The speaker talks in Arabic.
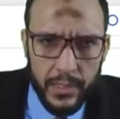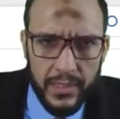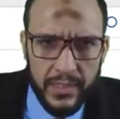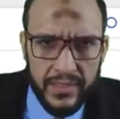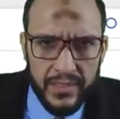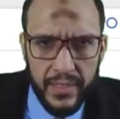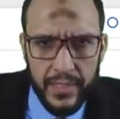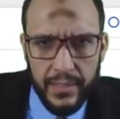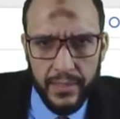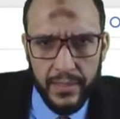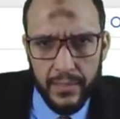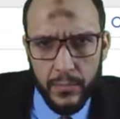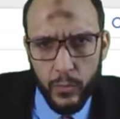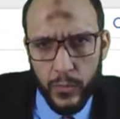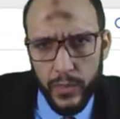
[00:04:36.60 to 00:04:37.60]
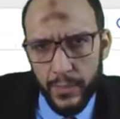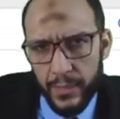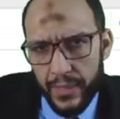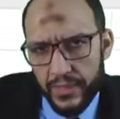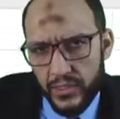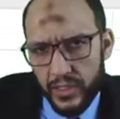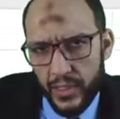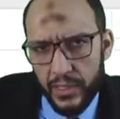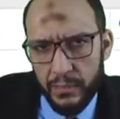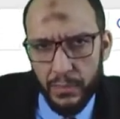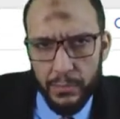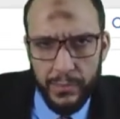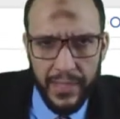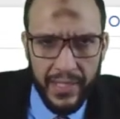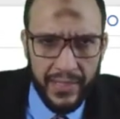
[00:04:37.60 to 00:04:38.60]
السترينج وهنا بقى الشرط
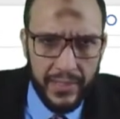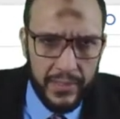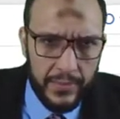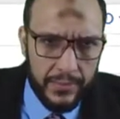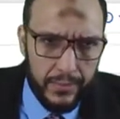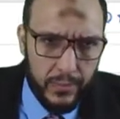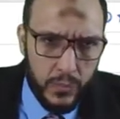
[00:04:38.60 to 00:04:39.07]
طبعا بالأعداد